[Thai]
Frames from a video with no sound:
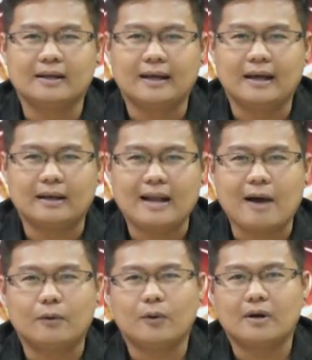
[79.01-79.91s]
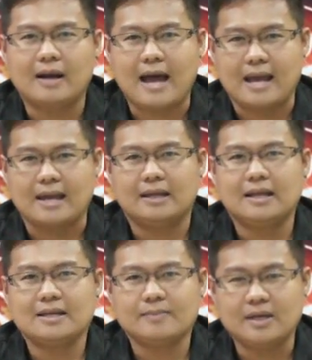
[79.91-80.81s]
นะดาวดวงไหน
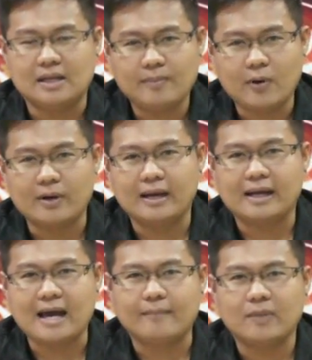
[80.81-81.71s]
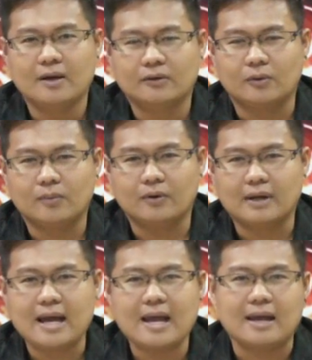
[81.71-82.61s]
ที่จะมีอิทธิพลนะครับ ส่งผล
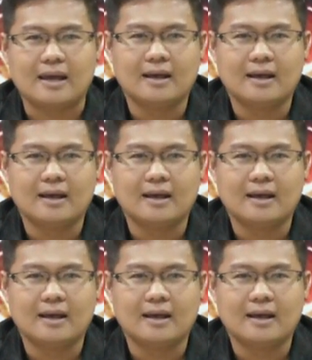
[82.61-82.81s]
ให้